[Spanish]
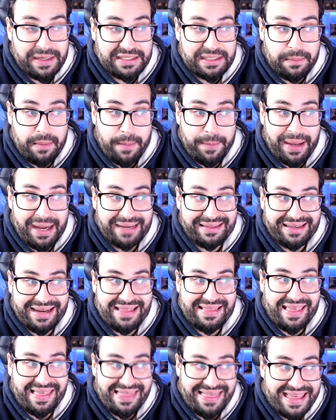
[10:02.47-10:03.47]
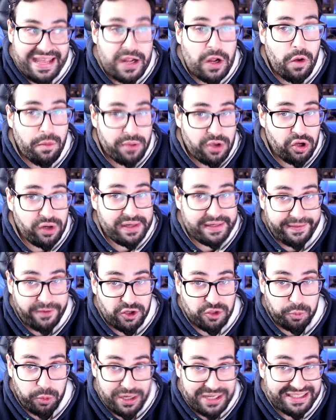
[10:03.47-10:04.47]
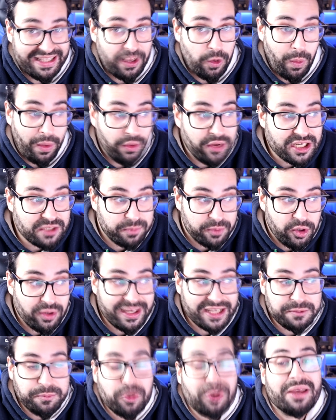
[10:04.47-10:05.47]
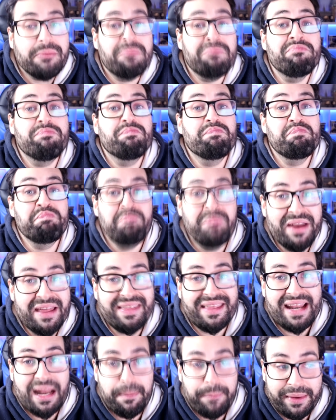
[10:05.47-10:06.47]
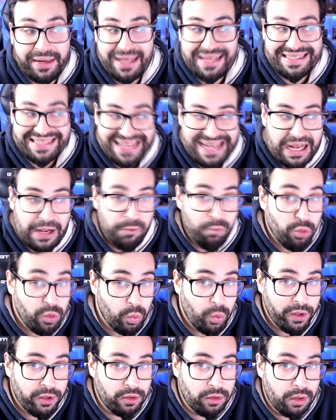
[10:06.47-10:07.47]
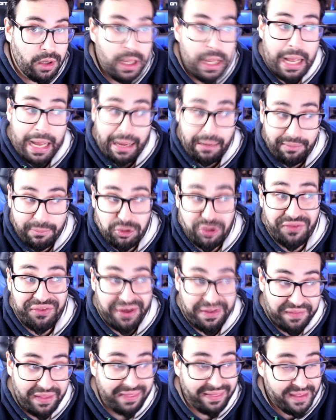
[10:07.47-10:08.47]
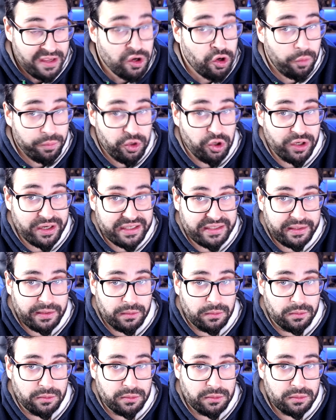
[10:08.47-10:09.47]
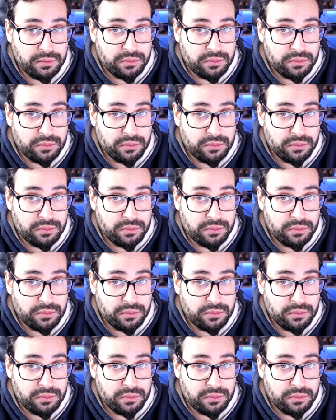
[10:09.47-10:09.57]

Barça va a pagar 35 millones de euros por este jugador, espero que es porque merezca la pena y sea muy bueno. Hablamos de 35 millones de euros.